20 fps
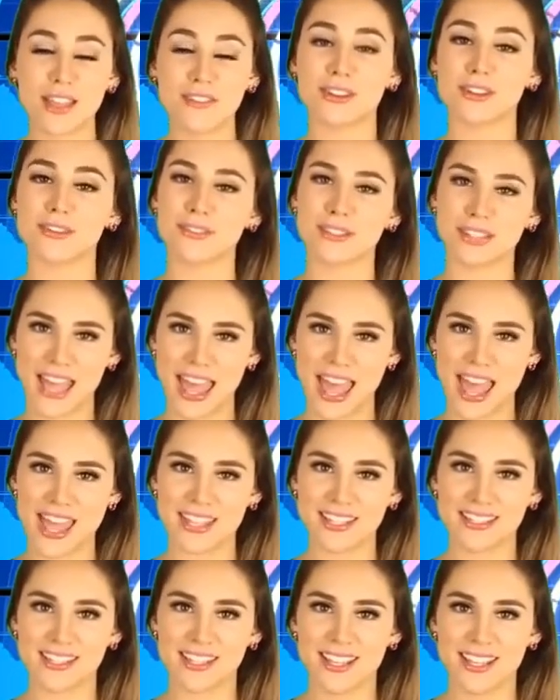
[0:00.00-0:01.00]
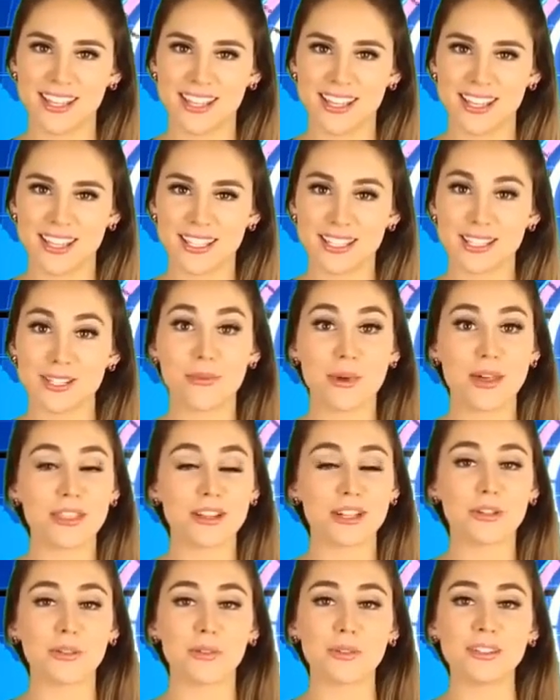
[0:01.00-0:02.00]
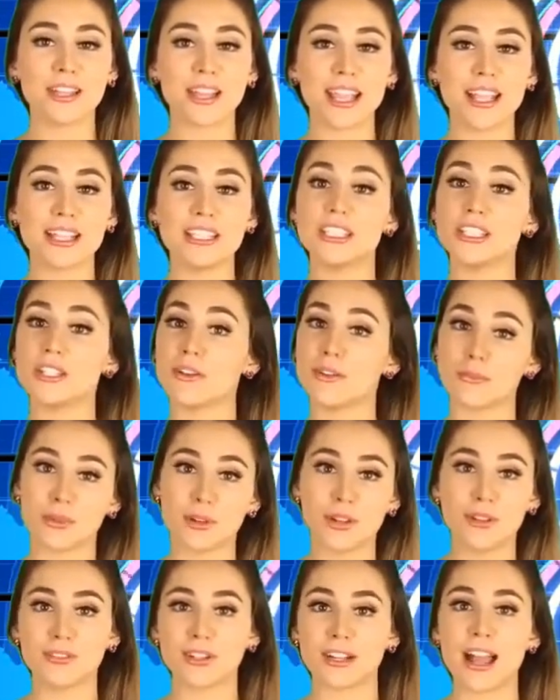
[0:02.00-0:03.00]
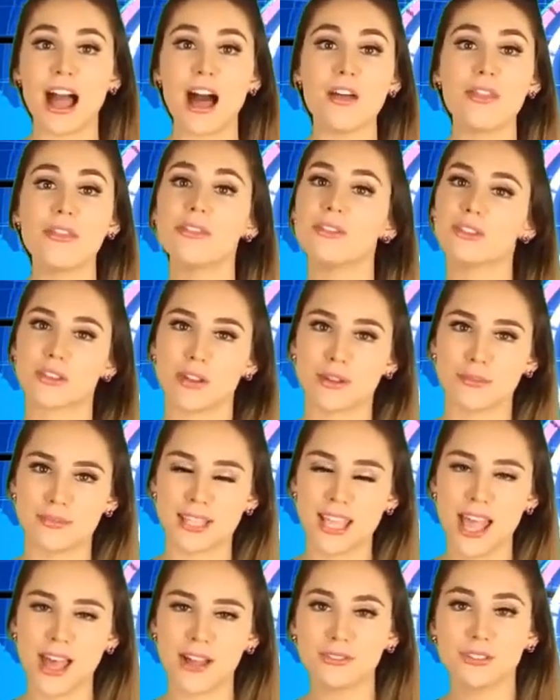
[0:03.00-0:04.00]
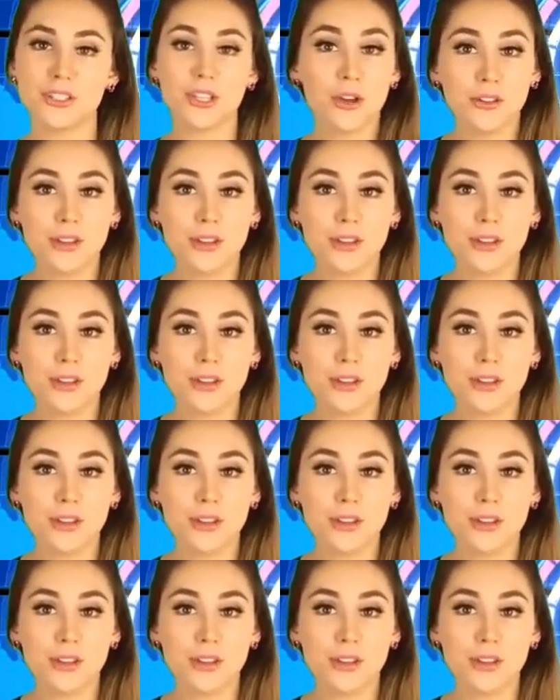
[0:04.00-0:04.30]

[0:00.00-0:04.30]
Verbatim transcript: ha sfilato come una vera modella nella hall del suo hotel di Milano.